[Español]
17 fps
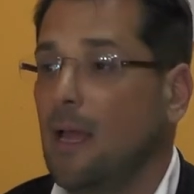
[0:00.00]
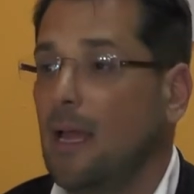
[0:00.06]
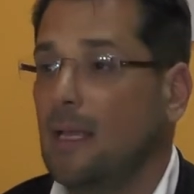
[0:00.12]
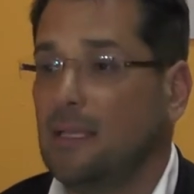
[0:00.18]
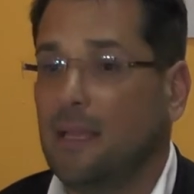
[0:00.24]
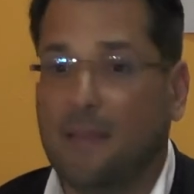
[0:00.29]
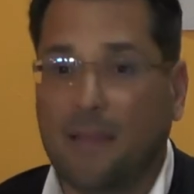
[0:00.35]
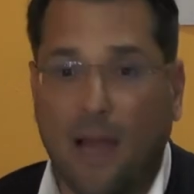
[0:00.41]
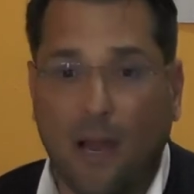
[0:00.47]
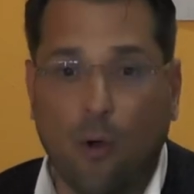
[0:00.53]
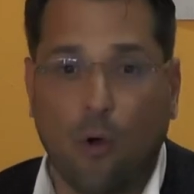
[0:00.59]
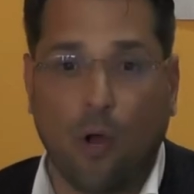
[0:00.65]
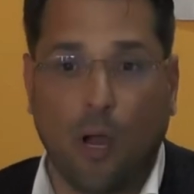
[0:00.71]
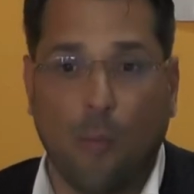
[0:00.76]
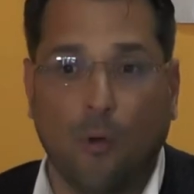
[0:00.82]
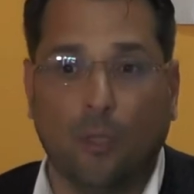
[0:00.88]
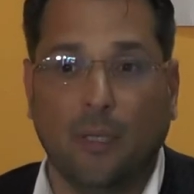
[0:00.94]
ese
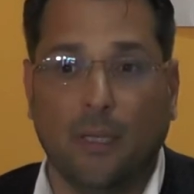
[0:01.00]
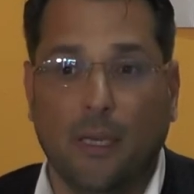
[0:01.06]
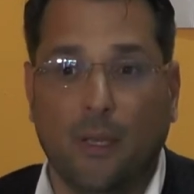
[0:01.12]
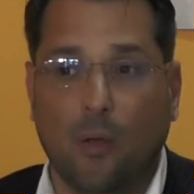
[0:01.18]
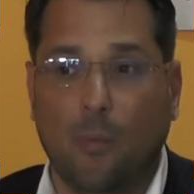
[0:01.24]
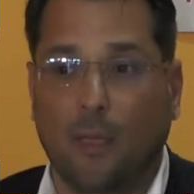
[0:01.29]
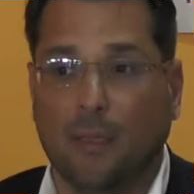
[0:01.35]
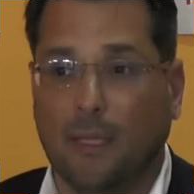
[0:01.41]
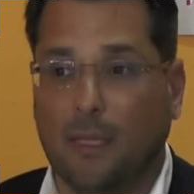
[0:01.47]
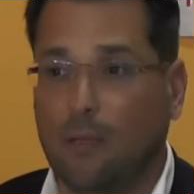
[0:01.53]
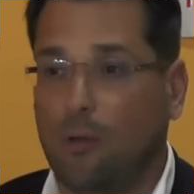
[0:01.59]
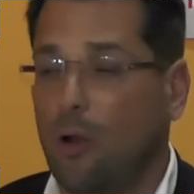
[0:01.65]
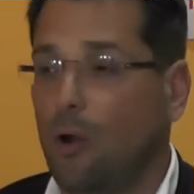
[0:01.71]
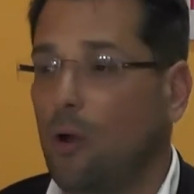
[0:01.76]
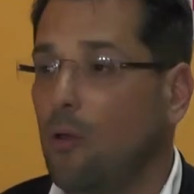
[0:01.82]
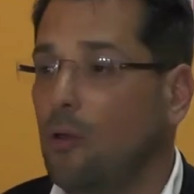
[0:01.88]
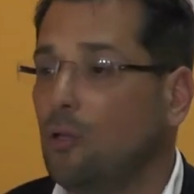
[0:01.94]
diálogo que hemos tenido y mantenido
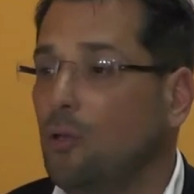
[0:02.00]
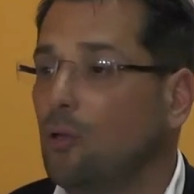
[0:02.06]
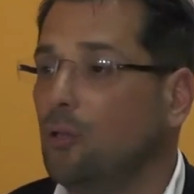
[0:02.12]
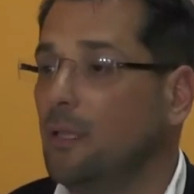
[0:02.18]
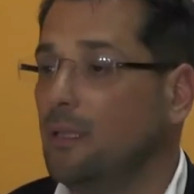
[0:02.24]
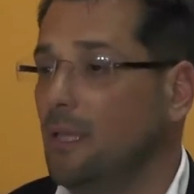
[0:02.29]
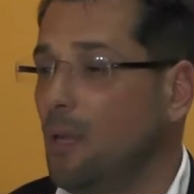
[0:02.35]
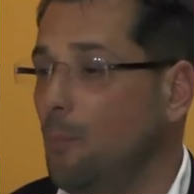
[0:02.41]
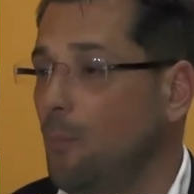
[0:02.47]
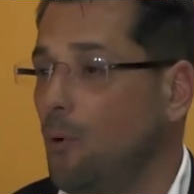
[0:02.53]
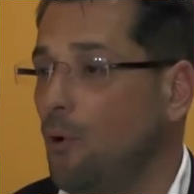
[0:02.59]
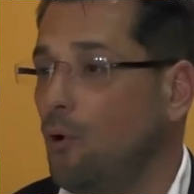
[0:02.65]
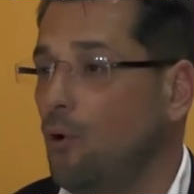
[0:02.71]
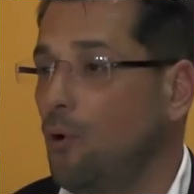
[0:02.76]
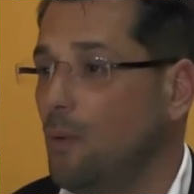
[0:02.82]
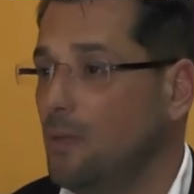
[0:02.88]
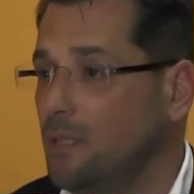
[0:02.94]
a lo largo de todo este tiempo
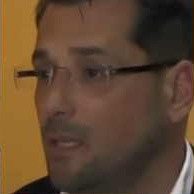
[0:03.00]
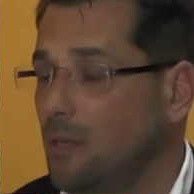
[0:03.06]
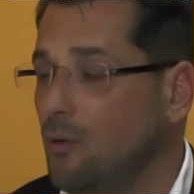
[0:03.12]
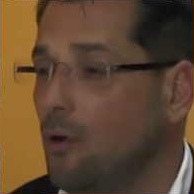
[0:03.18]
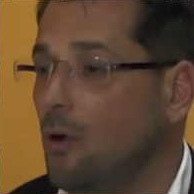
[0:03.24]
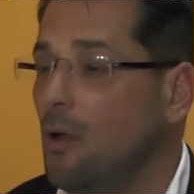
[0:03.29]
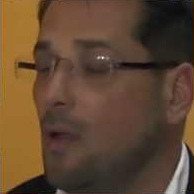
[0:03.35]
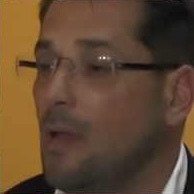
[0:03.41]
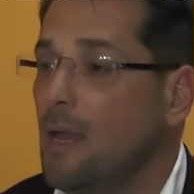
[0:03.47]
con los vecinos